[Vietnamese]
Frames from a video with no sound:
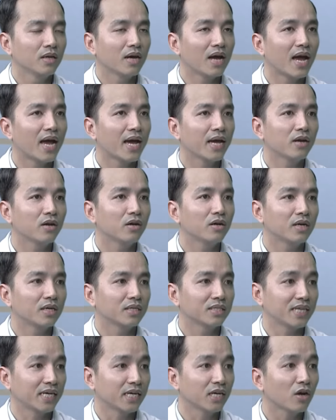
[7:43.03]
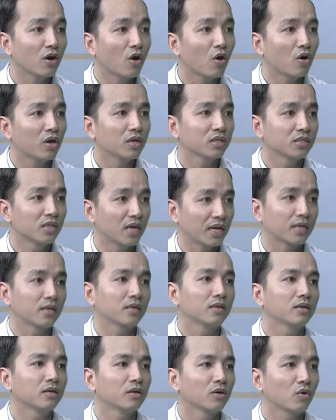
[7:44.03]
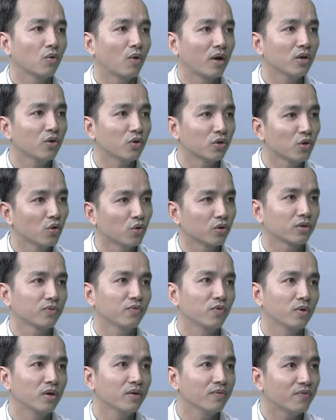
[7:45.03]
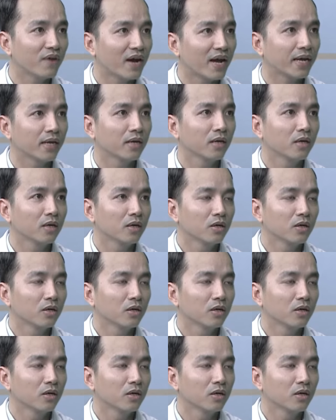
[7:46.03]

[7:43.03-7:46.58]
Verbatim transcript: thứ hai đó là tránh co giật quá đột ngột vùng khớp vai